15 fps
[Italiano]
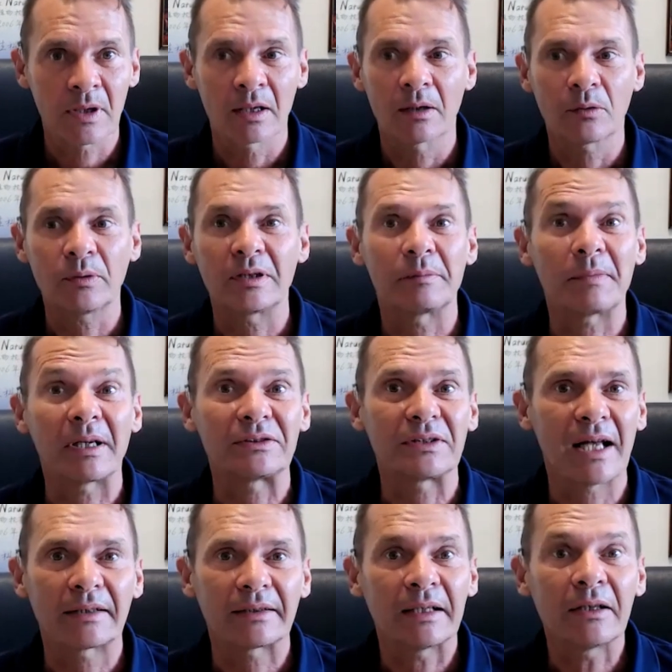quindi
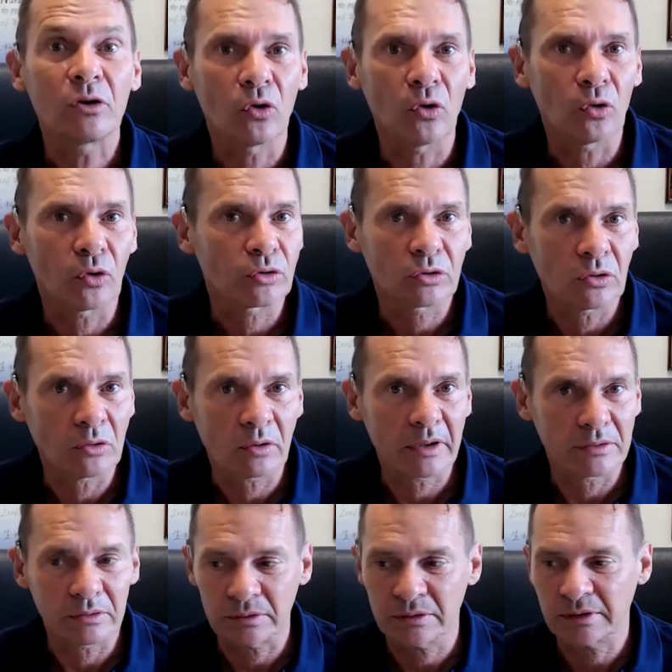immaginate il costo che
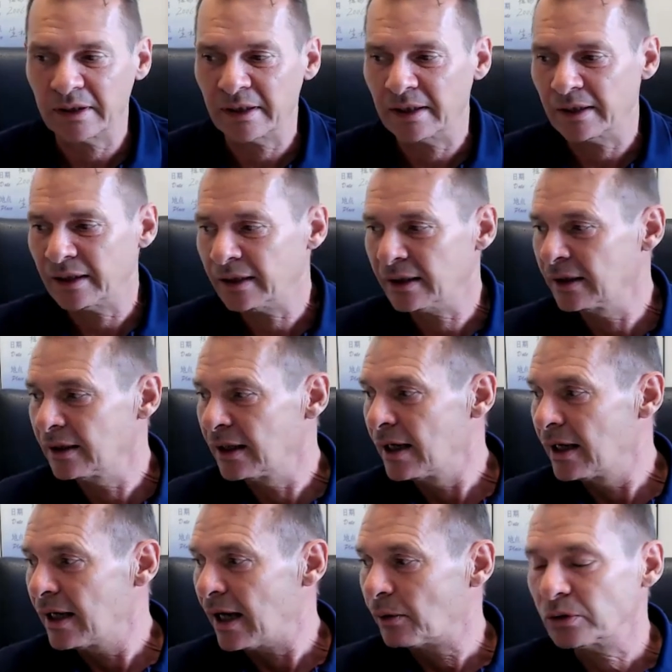sostiene
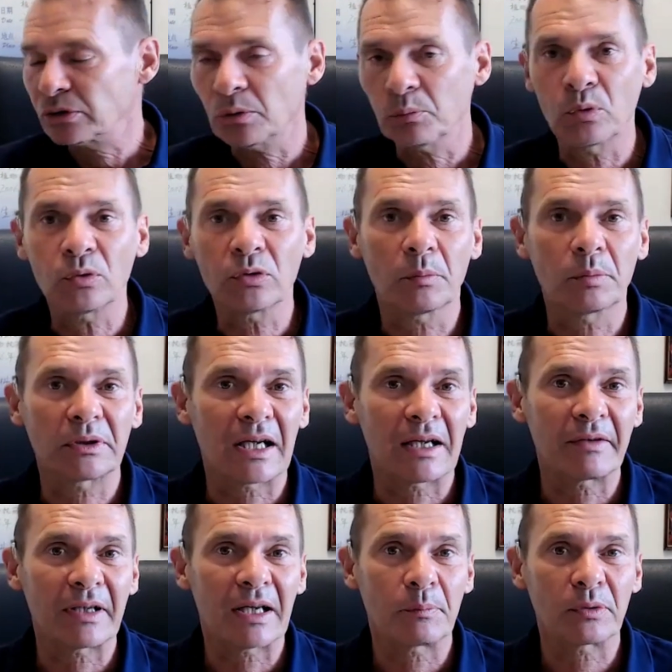a questo punto poter
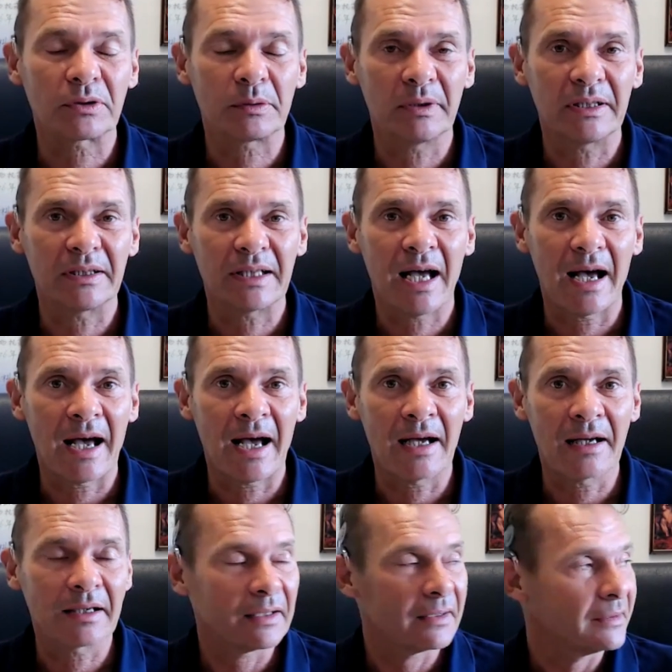avere la possibilità
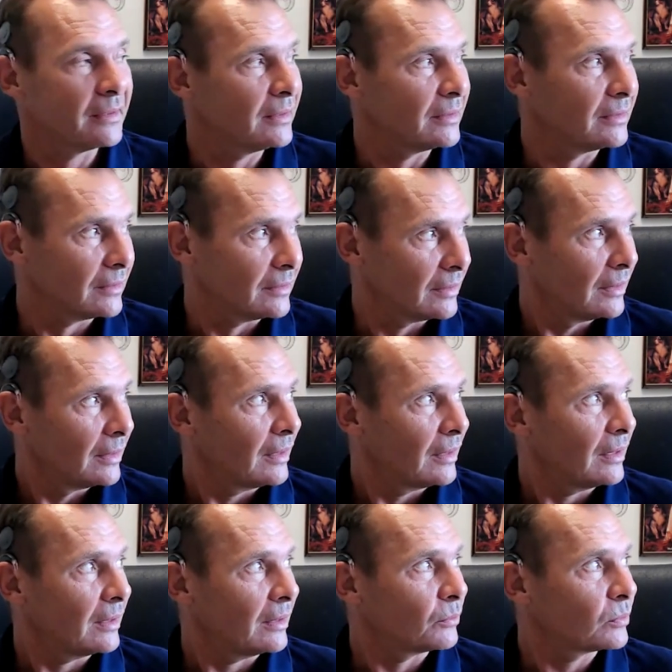anche di
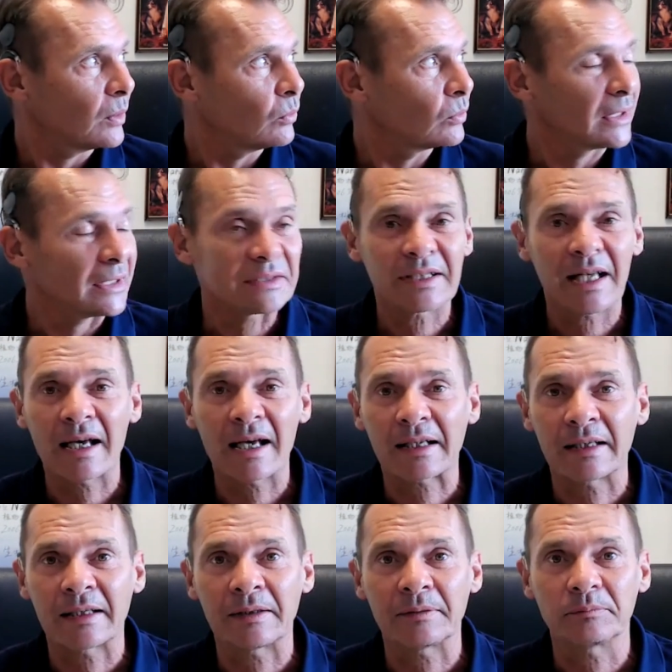eh,
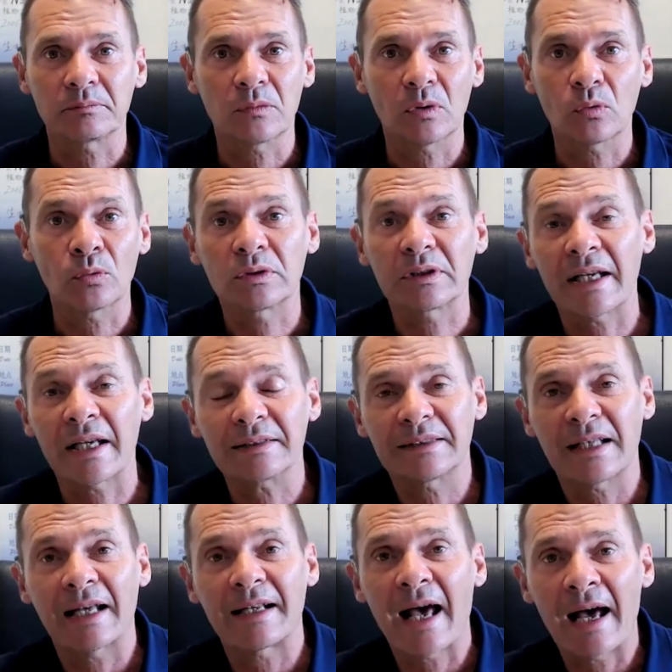utilizzare un test
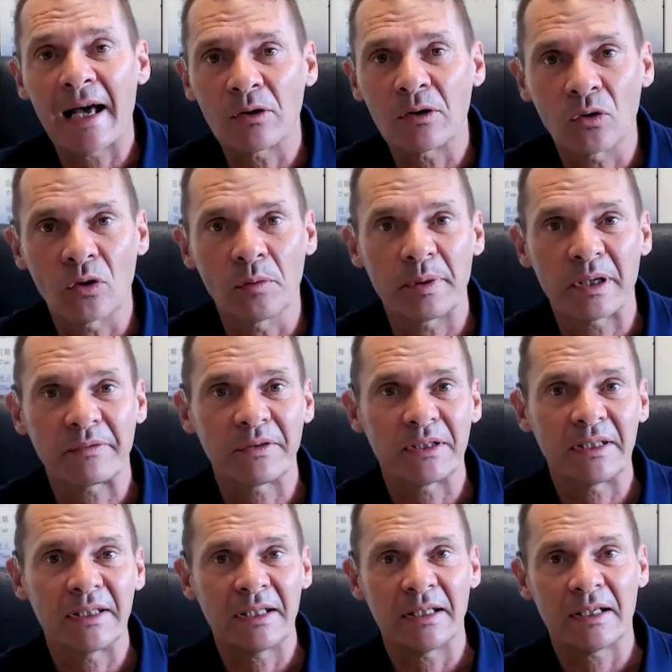analogo per
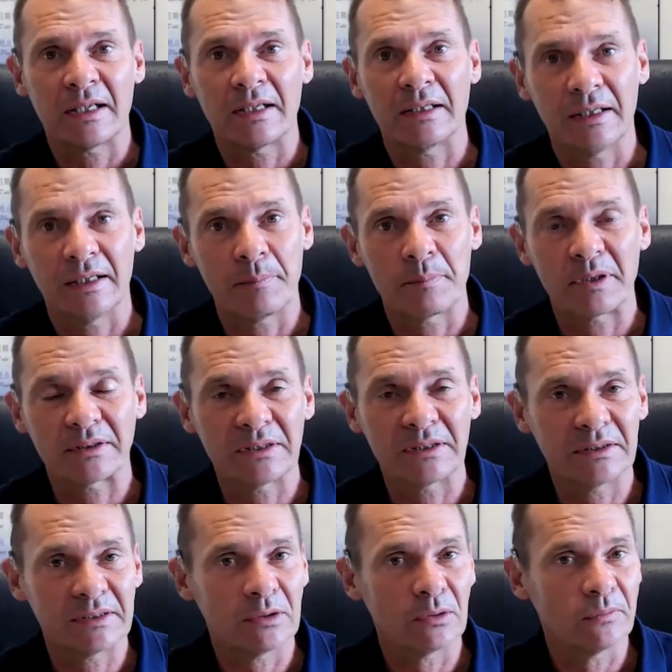vedere la
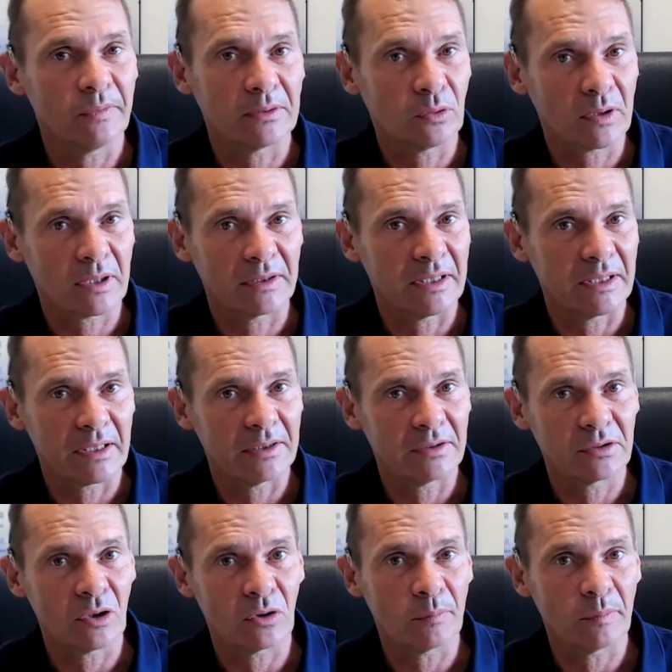presenza di un fattore di
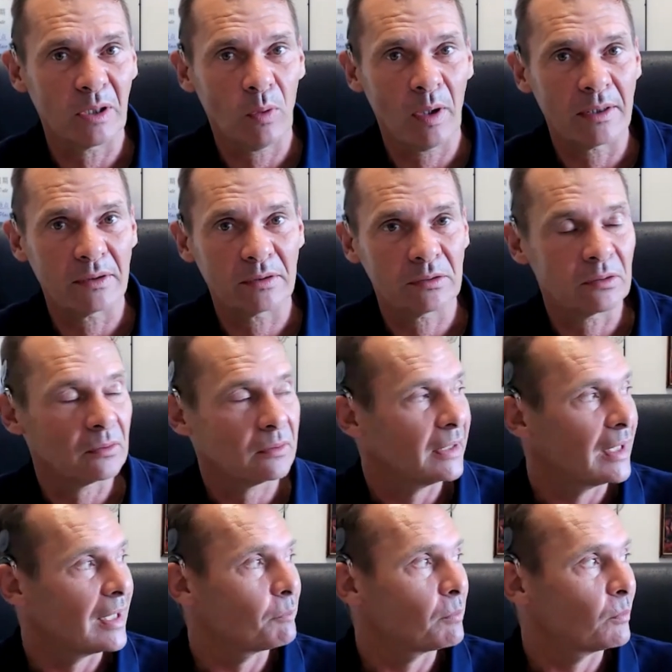rischio come questo
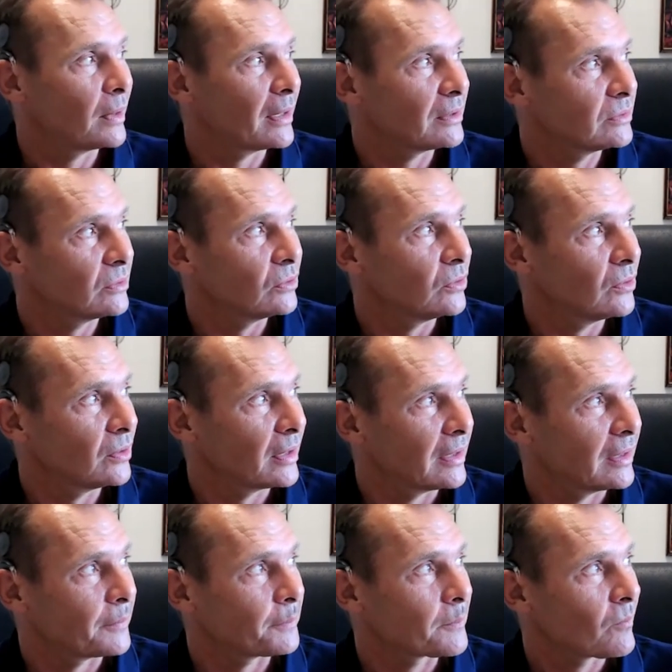nella
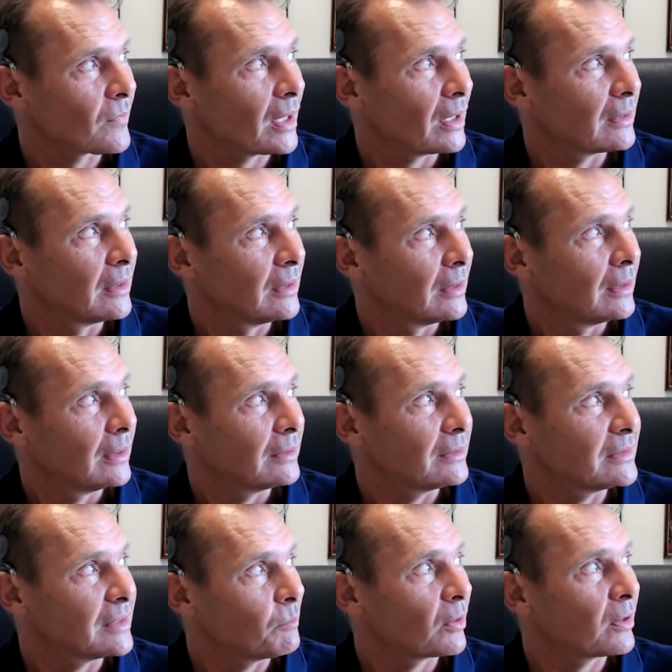popolazione
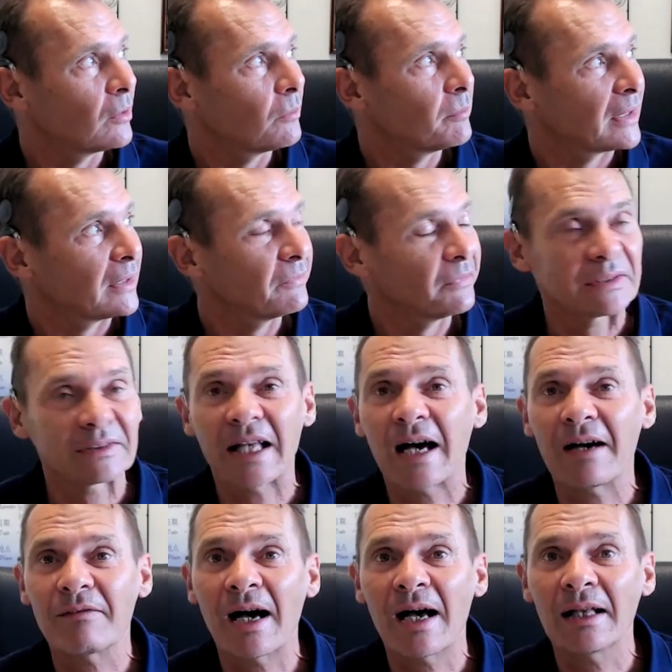diciamo che non
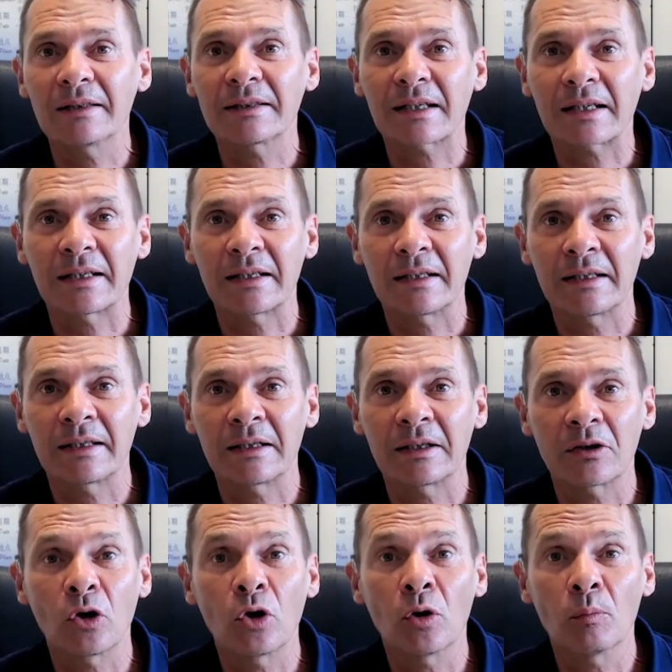manifestava altre
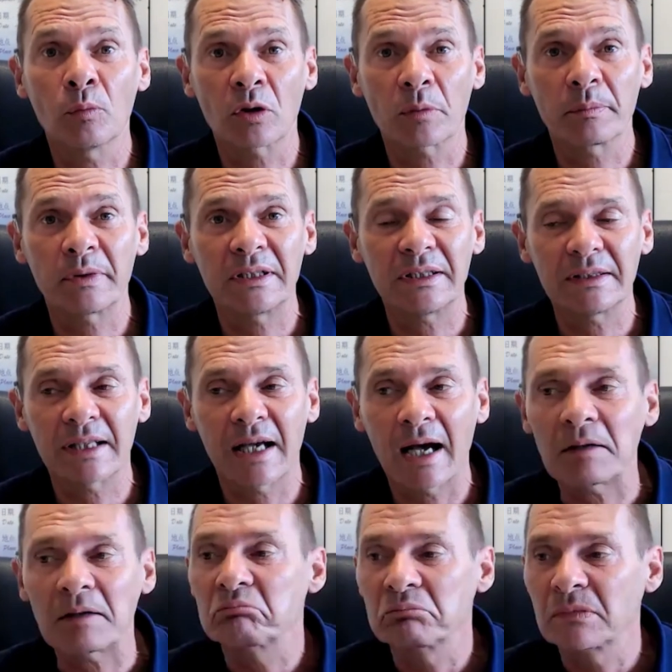
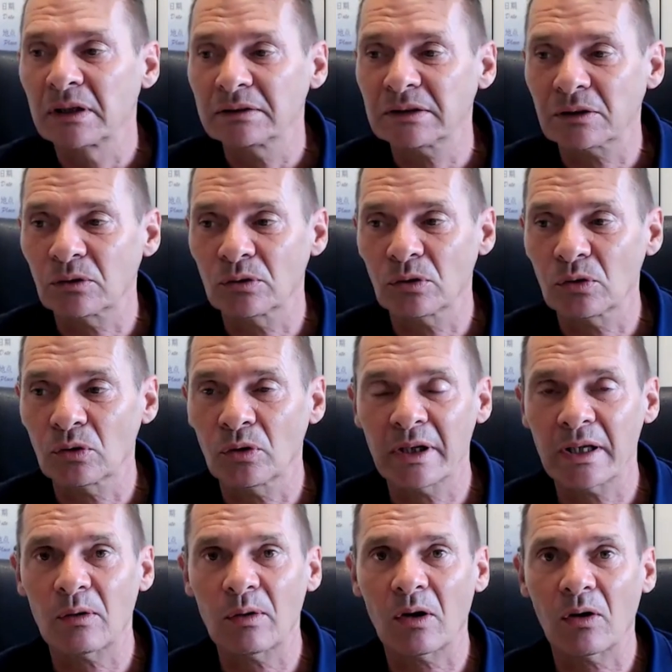comorbidità, secondo noi
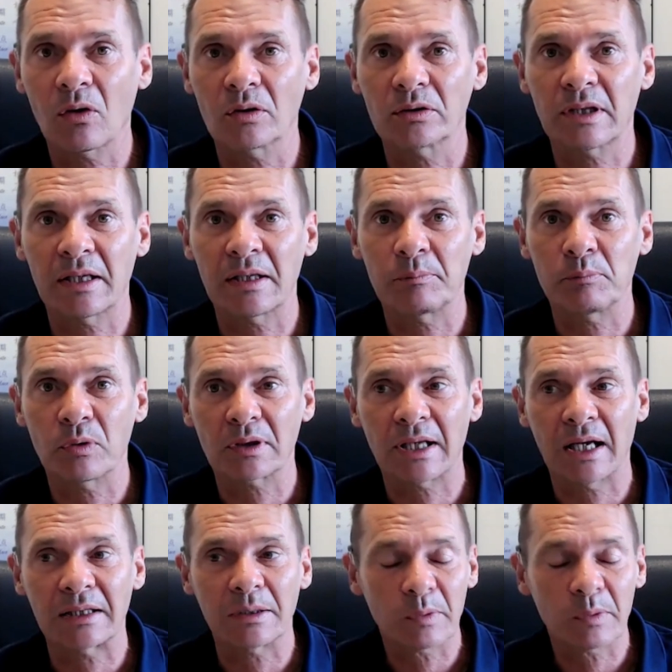era una cosa importante.